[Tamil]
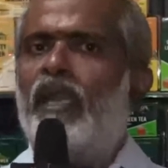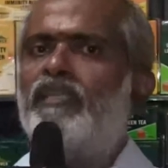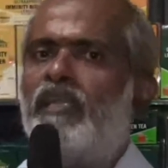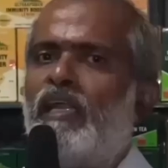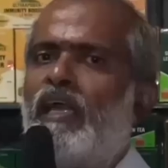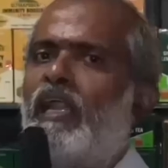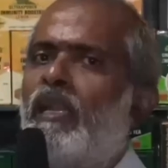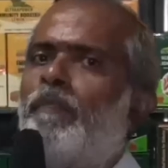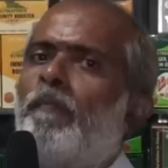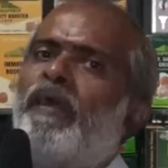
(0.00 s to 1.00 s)
அடுத்த நாள்
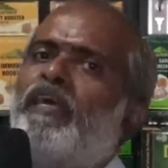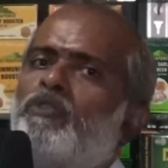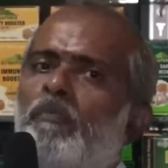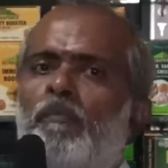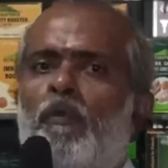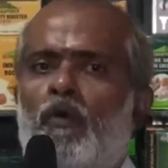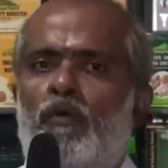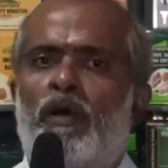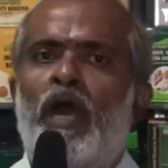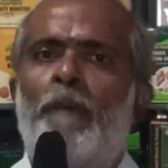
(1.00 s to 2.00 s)
காலையில் பப்பாயா ஸ்மெல்
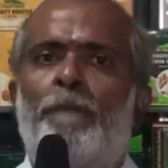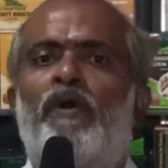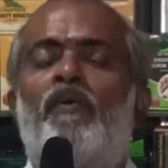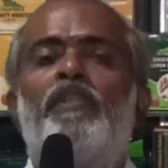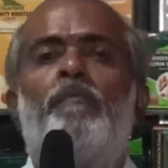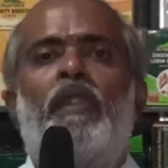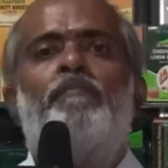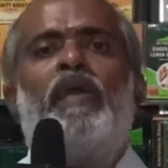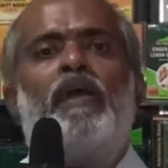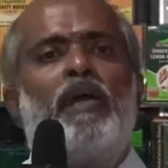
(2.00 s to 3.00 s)
போகும் அப்போ வந்து
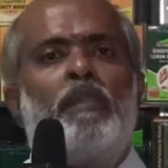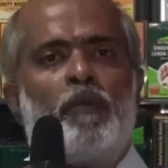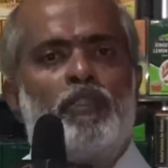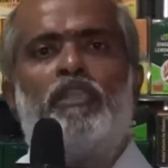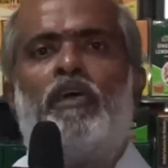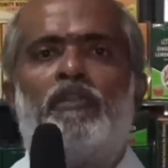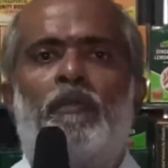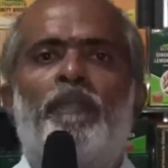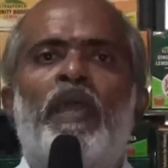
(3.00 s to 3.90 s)
மலம் தங்காத போச்சுன்னு அர்த்தம்